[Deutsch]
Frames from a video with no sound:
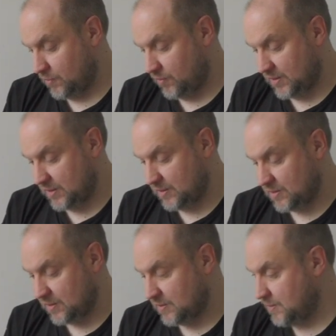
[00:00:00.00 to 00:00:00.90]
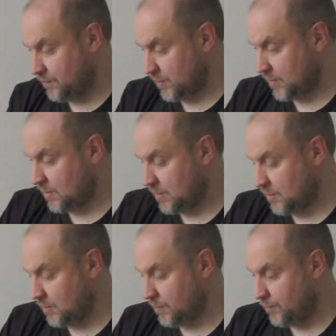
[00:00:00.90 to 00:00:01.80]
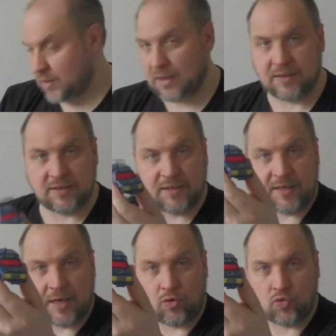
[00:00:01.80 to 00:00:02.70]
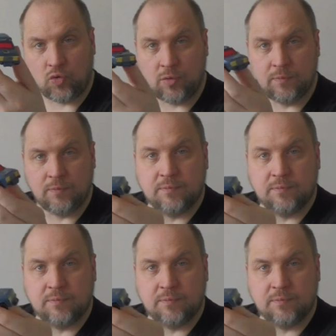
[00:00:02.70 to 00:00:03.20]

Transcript: Was ist es? Es ist ein Auto